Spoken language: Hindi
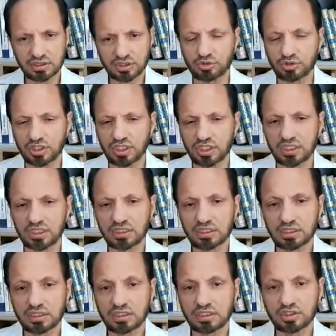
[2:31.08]
क्योंकि
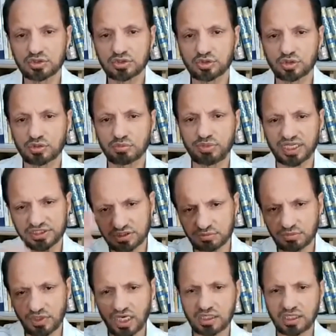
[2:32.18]
जो
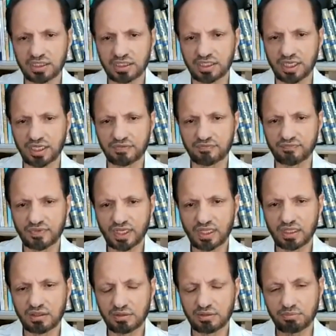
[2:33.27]
बेंचमार्किंग है
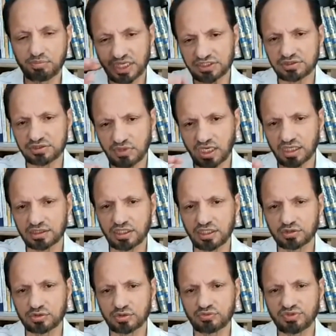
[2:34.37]

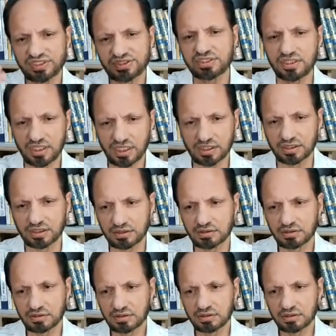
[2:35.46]
बेंचमार्किंग तो वेस्ट की है ना
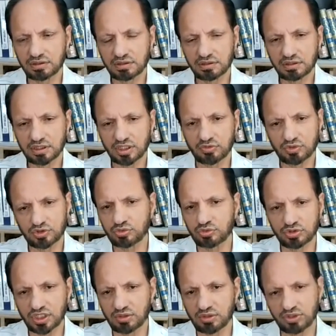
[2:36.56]
कि वो
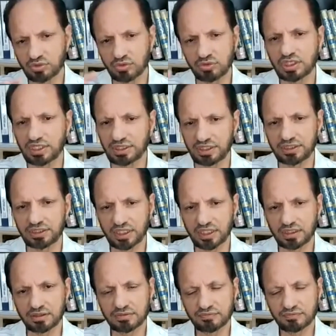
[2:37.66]
दुनिया में रूल कर रही
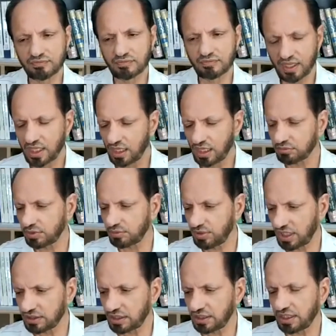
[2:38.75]
है मैं
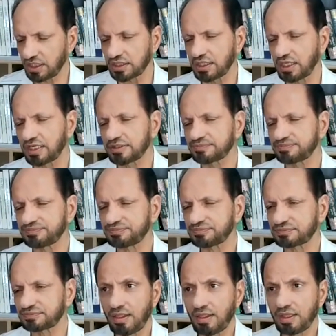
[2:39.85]
बात कर रहा था
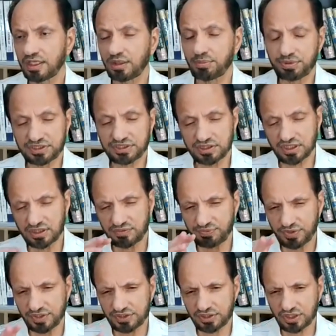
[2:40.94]
कि 25
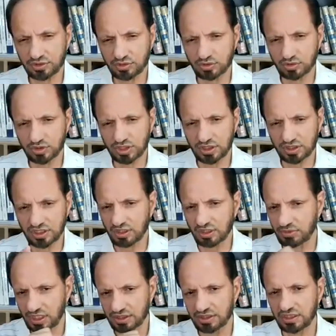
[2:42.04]
फीसद तो इनकी
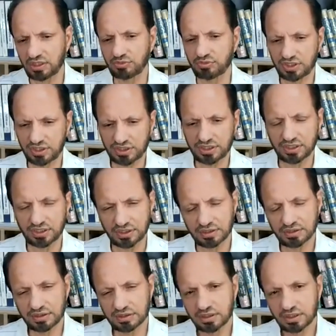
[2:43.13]
आबादी है वर्ल्ड की
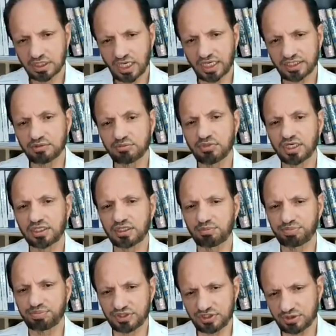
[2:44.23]
एज ए मैटर
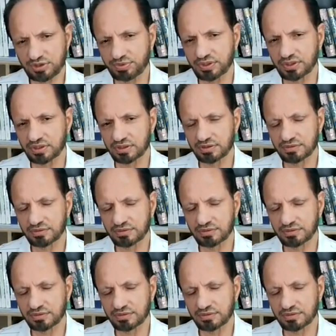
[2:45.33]
प्रिंसिपल